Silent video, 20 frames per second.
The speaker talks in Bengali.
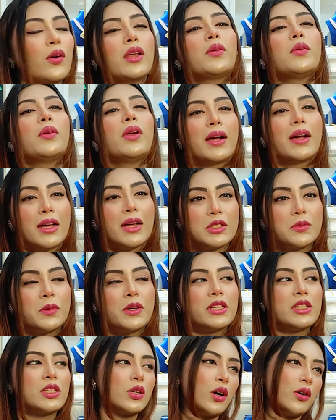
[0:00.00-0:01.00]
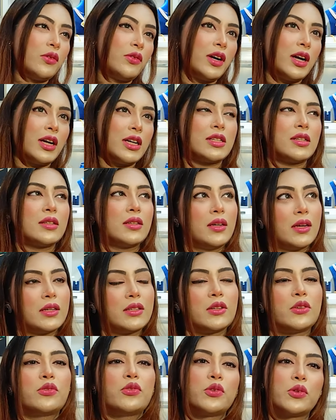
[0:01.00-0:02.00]
অনেকগুলো কাজ বেড়েছে অফার আসছে
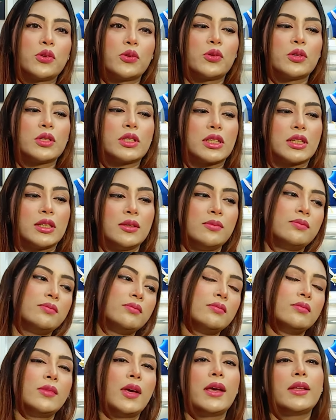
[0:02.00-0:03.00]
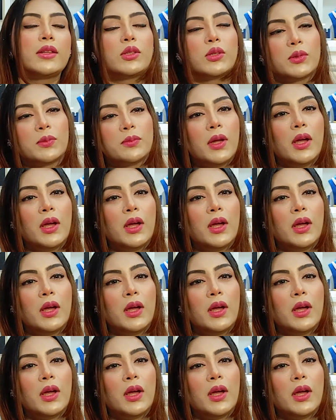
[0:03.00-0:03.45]
ডিরেক্টর ফোন করছে এই তো